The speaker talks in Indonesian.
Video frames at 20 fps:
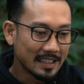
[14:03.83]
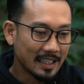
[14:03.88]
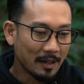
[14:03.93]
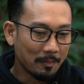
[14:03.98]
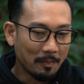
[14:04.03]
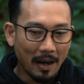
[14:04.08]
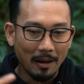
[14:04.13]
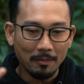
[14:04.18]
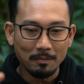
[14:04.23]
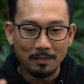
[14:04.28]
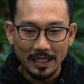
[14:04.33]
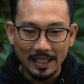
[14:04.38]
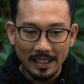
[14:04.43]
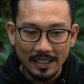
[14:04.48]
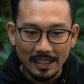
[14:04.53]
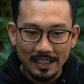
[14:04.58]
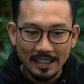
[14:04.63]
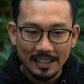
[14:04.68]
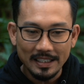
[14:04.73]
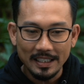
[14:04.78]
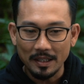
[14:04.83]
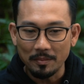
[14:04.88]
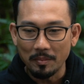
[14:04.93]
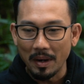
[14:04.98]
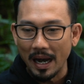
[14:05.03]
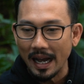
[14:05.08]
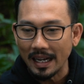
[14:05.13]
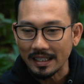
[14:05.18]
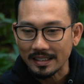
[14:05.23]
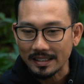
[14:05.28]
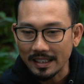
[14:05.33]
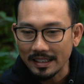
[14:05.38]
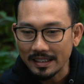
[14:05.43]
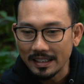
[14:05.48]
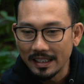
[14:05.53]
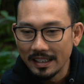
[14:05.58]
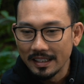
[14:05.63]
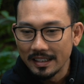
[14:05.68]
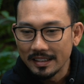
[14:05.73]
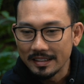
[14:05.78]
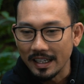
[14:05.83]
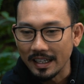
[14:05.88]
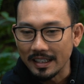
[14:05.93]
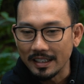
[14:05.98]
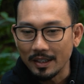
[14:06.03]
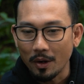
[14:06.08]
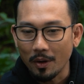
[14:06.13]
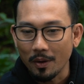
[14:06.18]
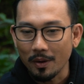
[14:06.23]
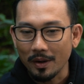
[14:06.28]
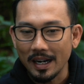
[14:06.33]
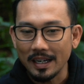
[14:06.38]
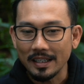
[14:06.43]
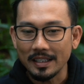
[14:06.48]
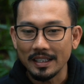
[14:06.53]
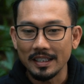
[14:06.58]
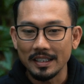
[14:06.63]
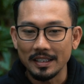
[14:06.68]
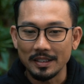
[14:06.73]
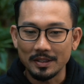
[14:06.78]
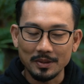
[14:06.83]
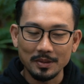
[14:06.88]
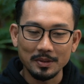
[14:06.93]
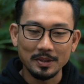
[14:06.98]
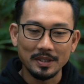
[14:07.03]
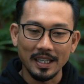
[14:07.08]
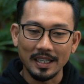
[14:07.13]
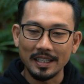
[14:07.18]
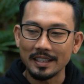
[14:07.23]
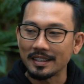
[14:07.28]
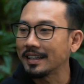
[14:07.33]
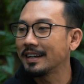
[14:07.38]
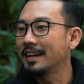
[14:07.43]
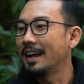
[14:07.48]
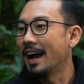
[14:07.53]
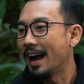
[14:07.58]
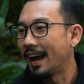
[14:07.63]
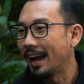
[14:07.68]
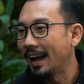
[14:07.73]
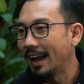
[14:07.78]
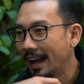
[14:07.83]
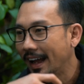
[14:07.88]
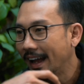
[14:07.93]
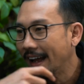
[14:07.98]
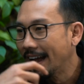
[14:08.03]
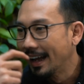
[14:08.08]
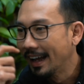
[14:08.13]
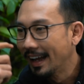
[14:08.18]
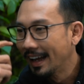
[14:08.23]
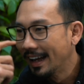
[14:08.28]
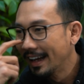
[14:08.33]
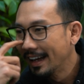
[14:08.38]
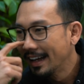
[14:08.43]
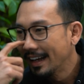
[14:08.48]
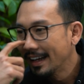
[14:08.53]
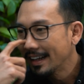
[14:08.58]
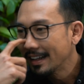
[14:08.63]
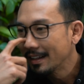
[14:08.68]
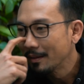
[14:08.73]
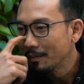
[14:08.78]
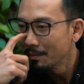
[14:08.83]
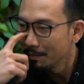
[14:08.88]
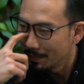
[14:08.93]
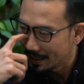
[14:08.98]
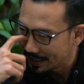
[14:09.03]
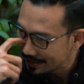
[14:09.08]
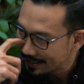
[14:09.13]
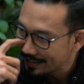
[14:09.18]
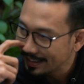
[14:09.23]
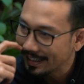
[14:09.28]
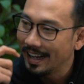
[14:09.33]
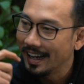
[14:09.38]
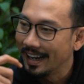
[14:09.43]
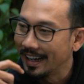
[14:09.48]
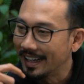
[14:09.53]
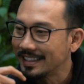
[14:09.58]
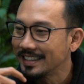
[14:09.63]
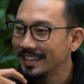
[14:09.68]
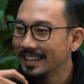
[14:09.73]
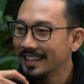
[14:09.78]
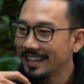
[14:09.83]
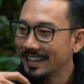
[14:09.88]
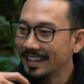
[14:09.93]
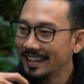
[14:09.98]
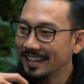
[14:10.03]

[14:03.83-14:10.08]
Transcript: ke publik, ini jadi bahasan, jadi orang itu jadi tegang. Berasa tegang nggak sih?